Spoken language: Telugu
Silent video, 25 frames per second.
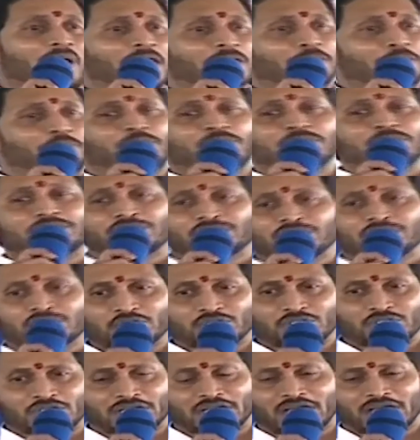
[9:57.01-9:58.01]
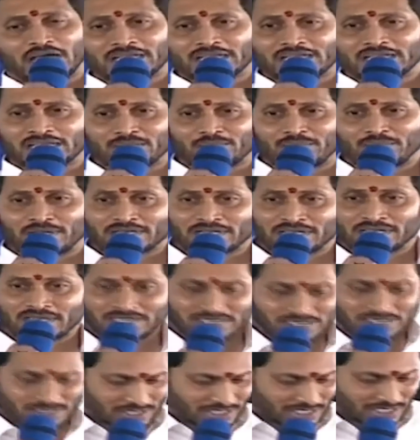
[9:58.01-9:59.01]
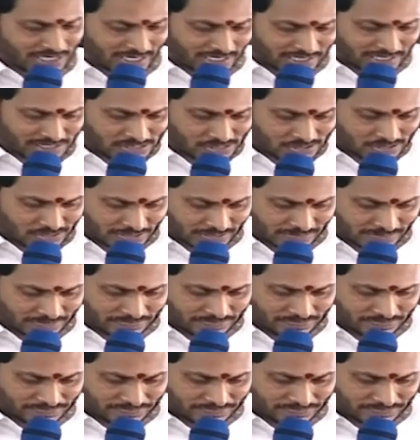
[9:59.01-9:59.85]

మార్పులు తీసుకొచ్చే కార్యక్రమానికి శ్రీకారం చుట్ట